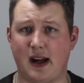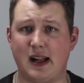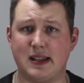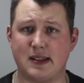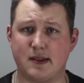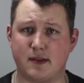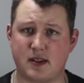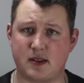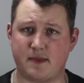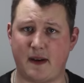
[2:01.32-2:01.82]

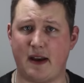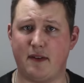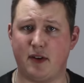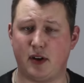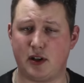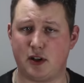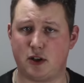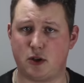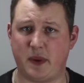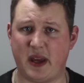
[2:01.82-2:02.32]
also zwei
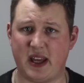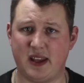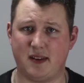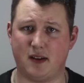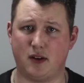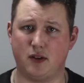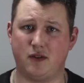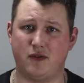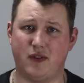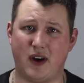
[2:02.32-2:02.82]
Wochen
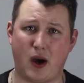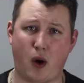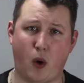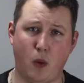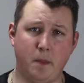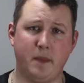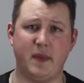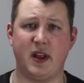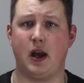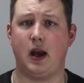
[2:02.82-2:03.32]
später. Und
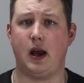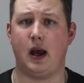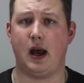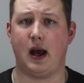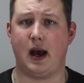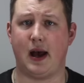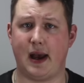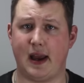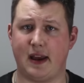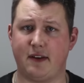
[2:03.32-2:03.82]
warum?
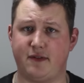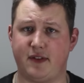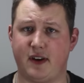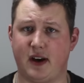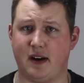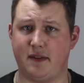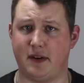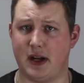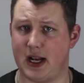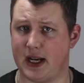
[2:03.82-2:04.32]

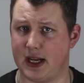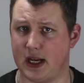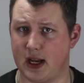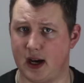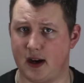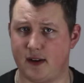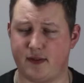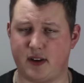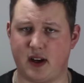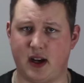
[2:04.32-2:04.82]
Einfach, weil die
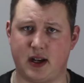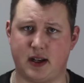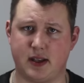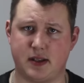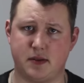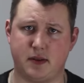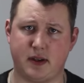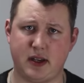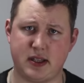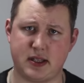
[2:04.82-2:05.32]
Nachfrage
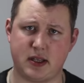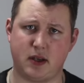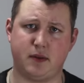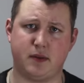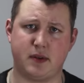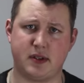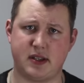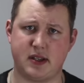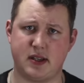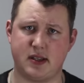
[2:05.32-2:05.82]
so
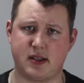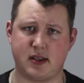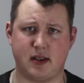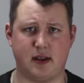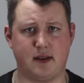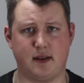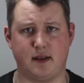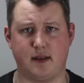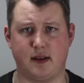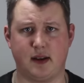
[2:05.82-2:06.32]
riesengroß ist.
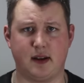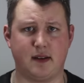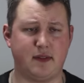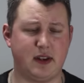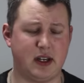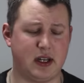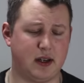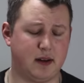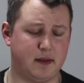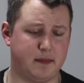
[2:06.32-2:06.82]

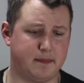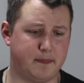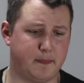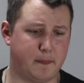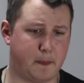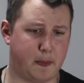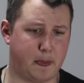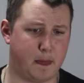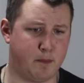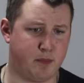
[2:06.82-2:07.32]
Irgendwie die
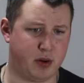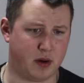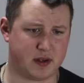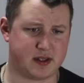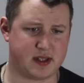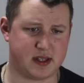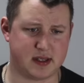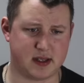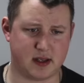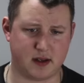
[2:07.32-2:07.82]

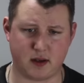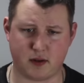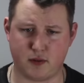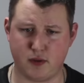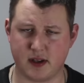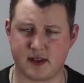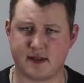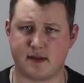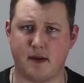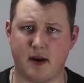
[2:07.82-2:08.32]
Boxen sind
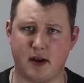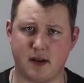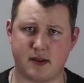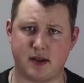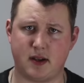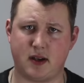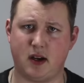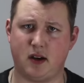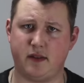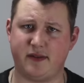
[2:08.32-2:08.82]
kurz vorm
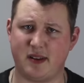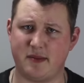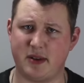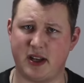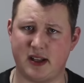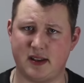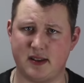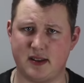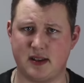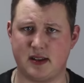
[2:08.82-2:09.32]
Ausverkauf,
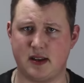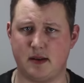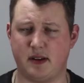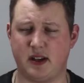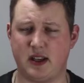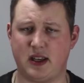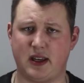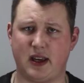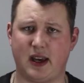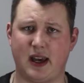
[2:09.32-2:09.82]
damit hätten sie
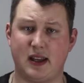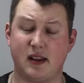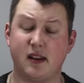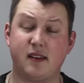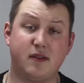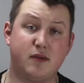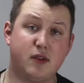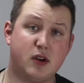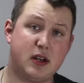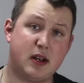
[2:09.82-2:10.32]
selber nicht
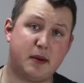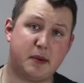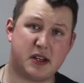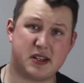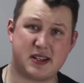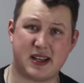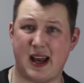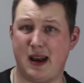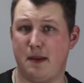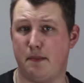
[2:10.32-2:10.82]
gerechnet. Sie wollen aber,
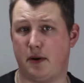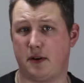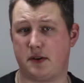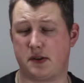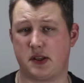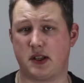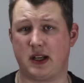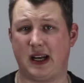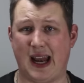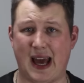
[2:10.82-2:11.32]
dass alle
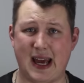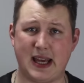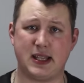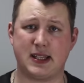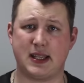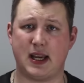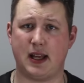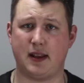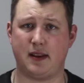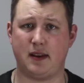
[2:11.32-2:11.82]
Boxen
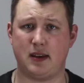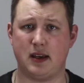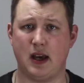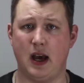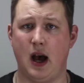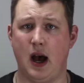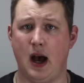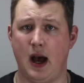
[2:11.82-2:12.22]
gleichzeitig